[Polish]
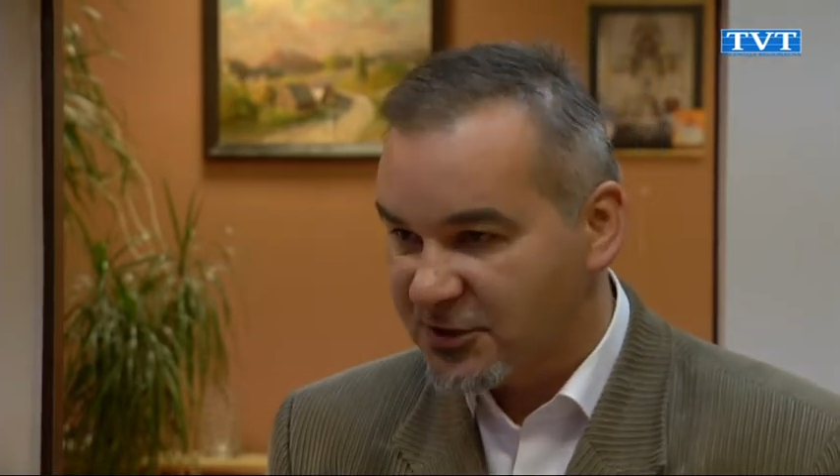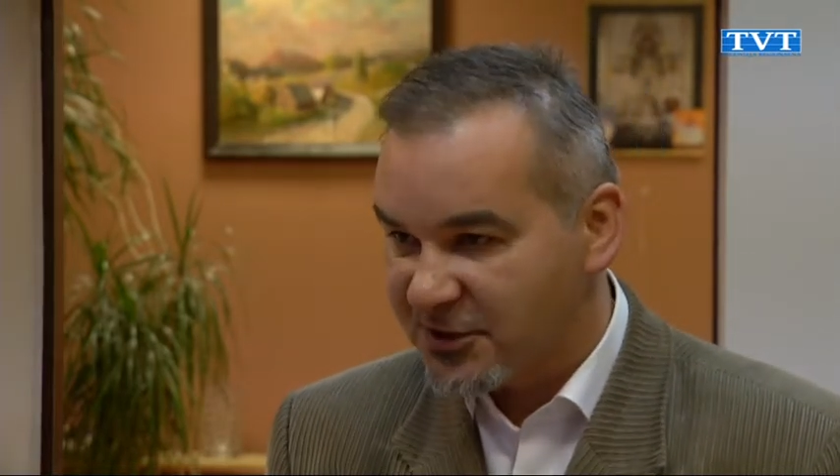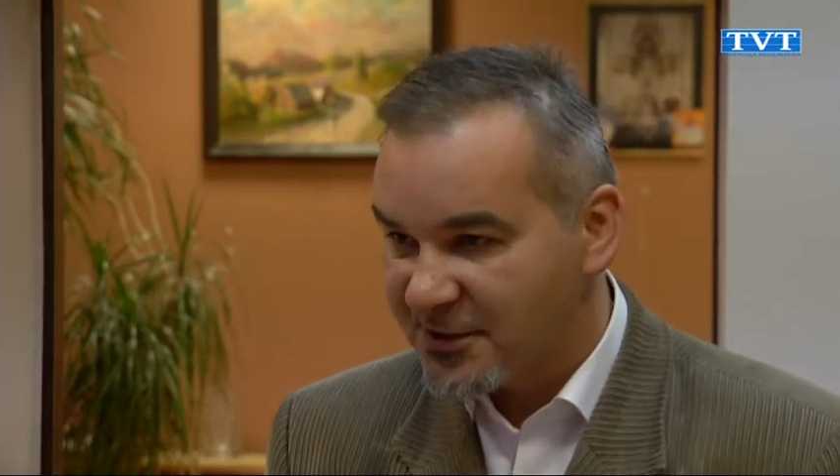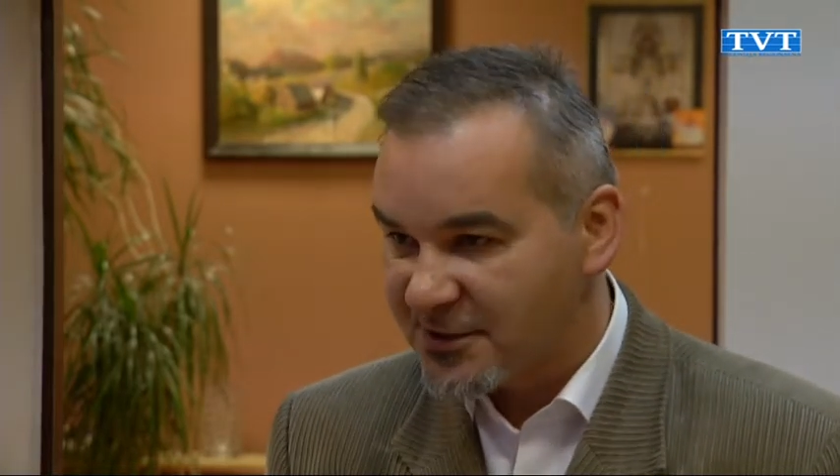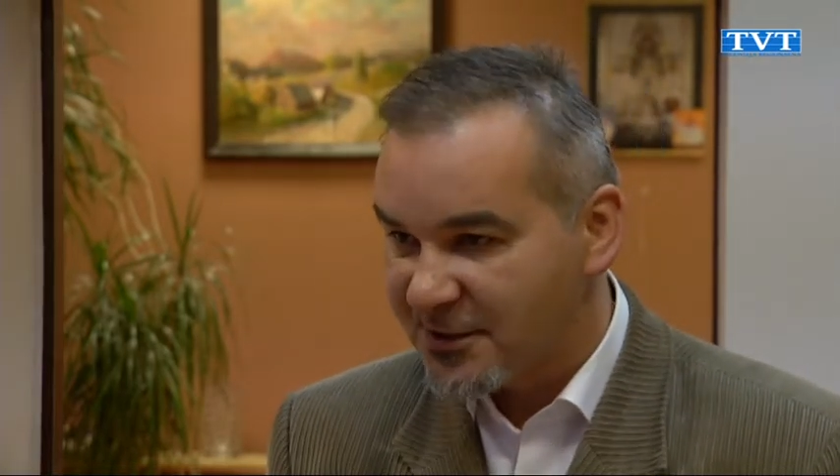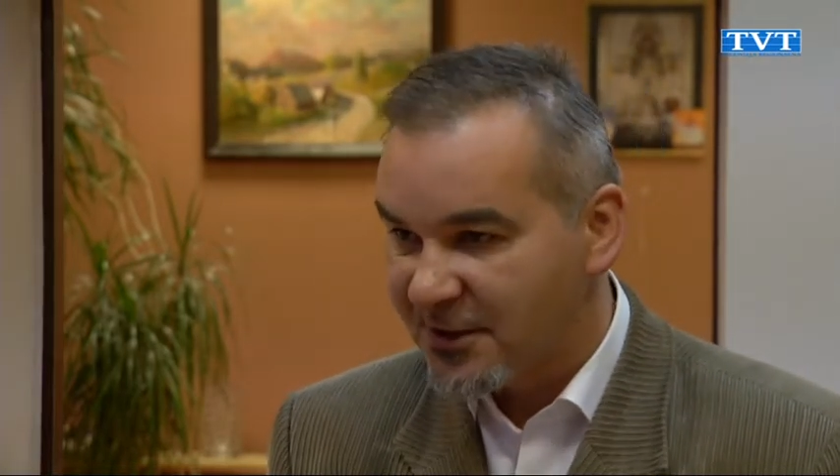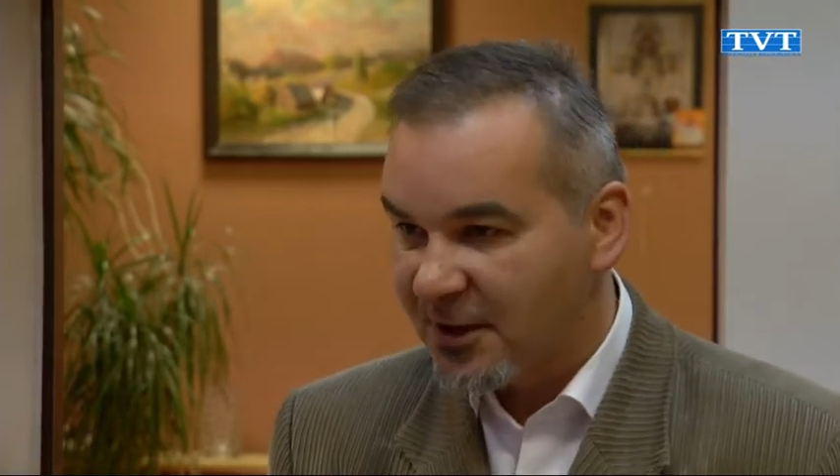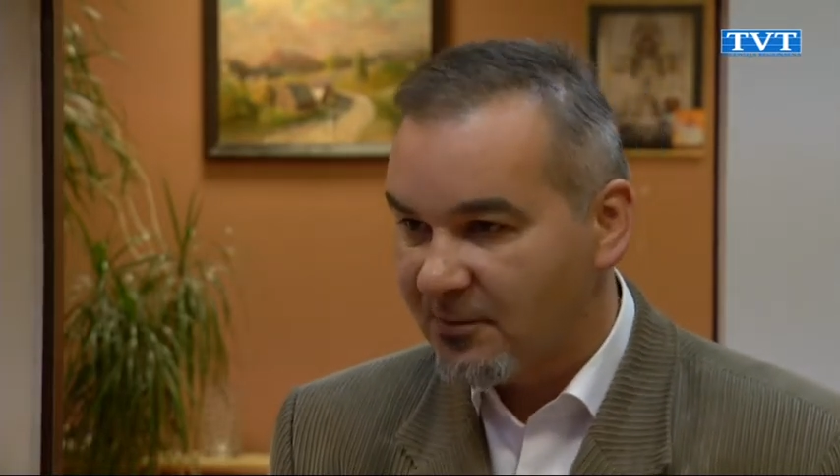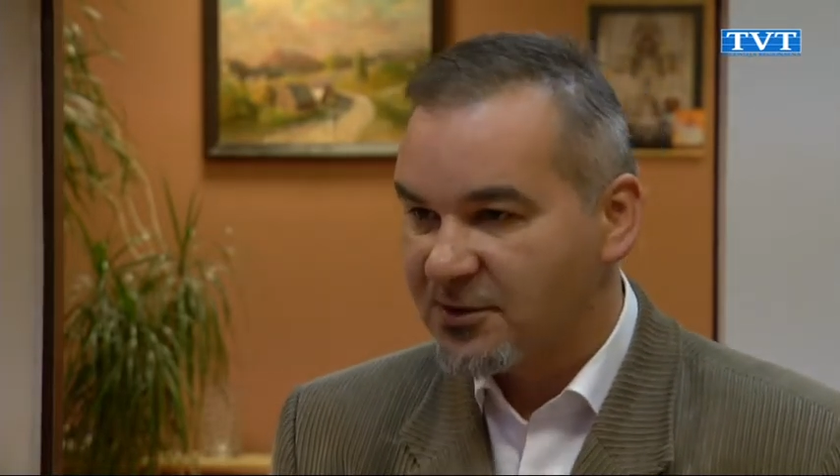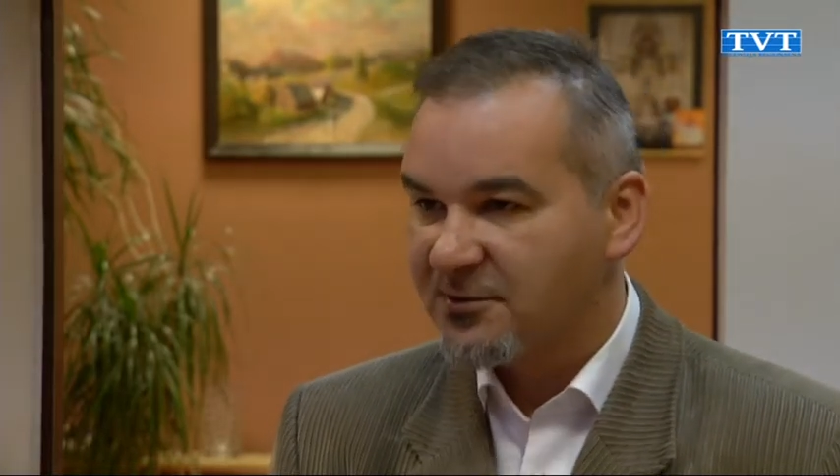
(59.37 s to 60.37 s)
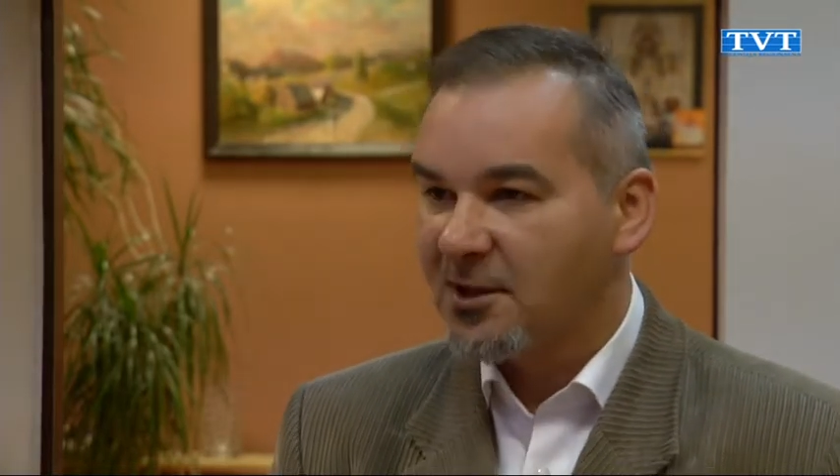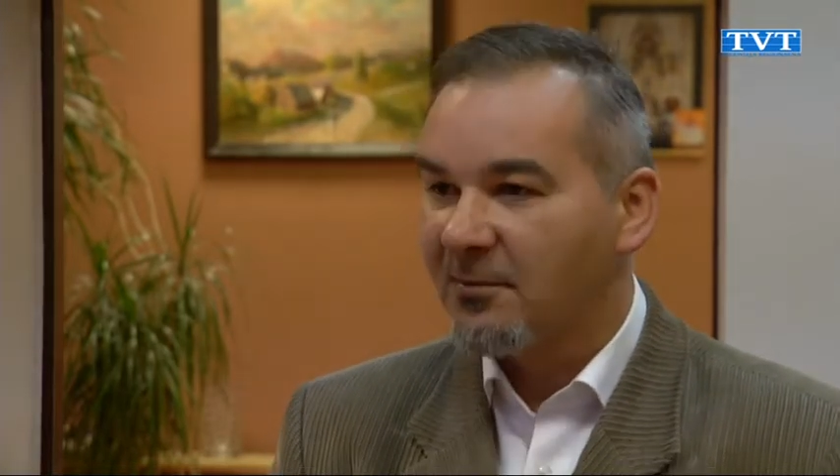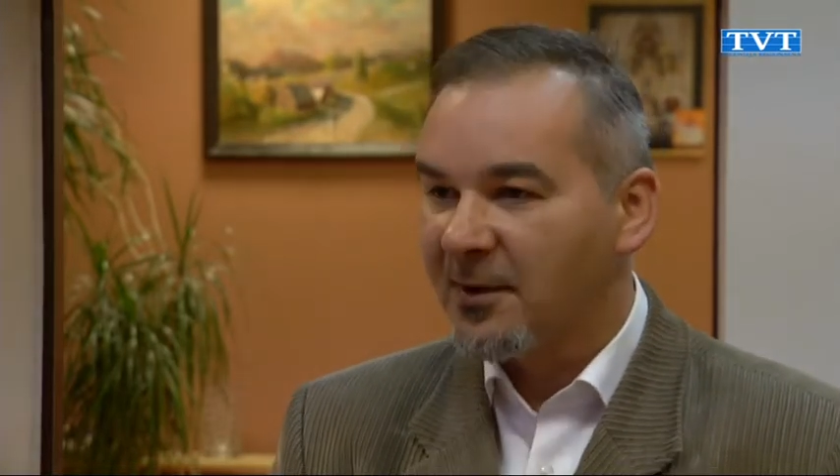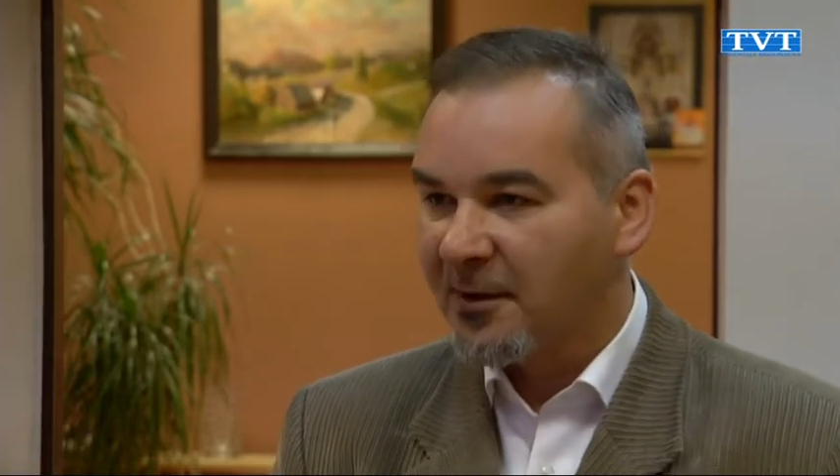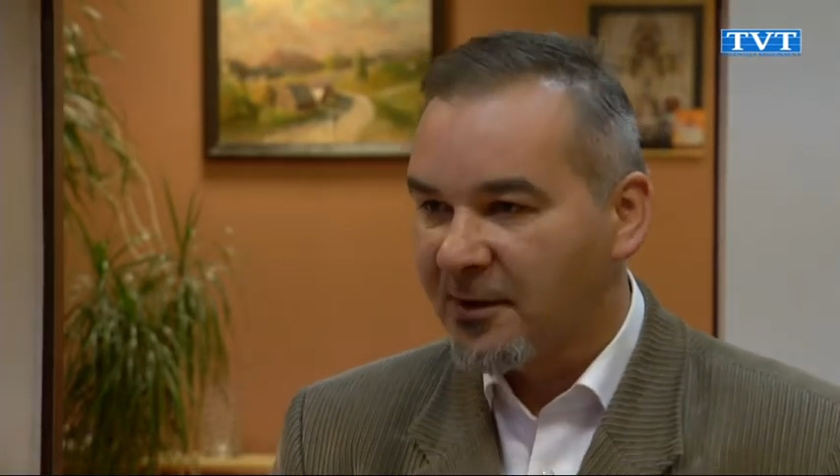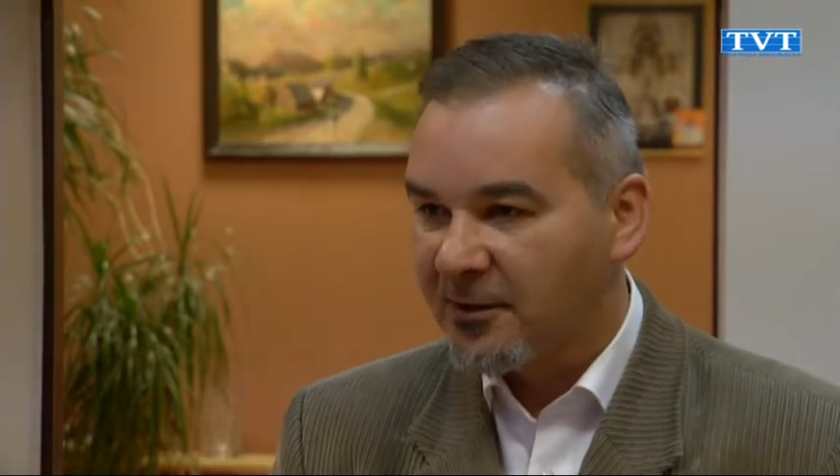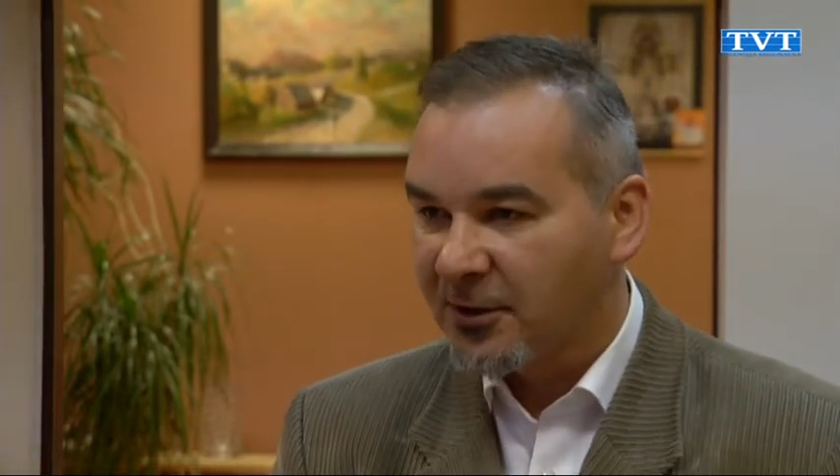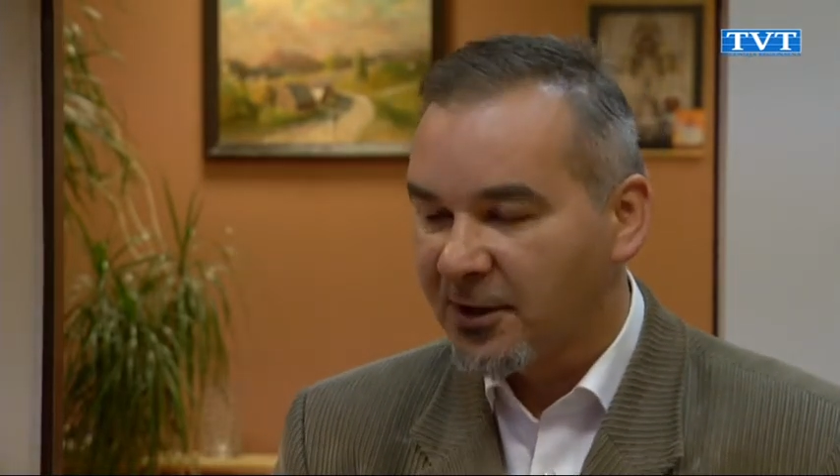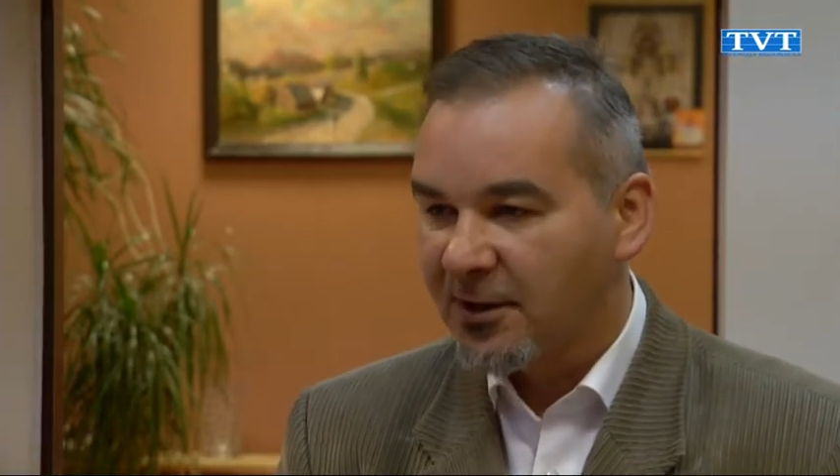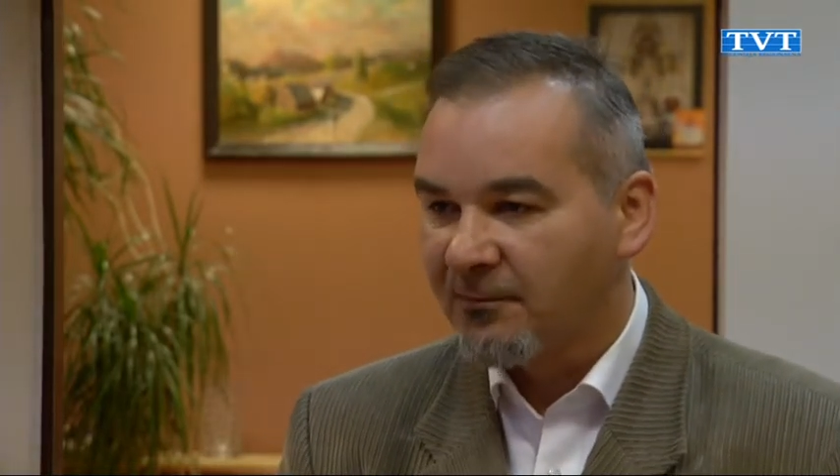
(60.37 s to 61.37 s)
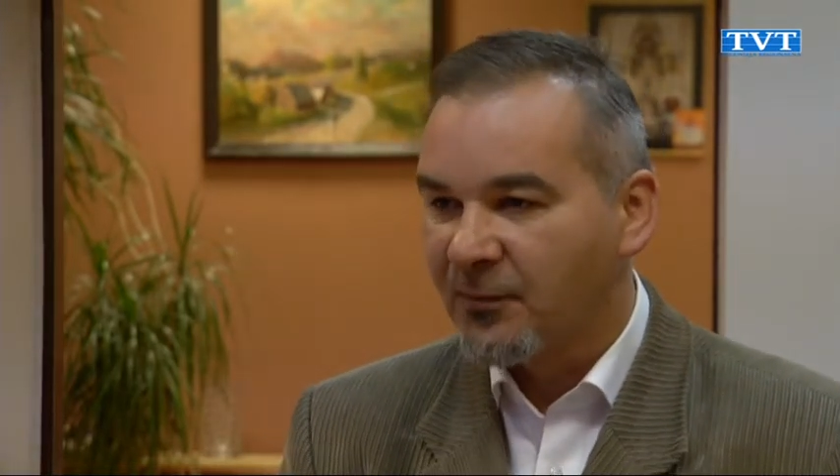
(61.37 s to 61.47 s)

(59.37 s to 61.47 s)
tysięcy, bo jeszcze trzeba e, trochę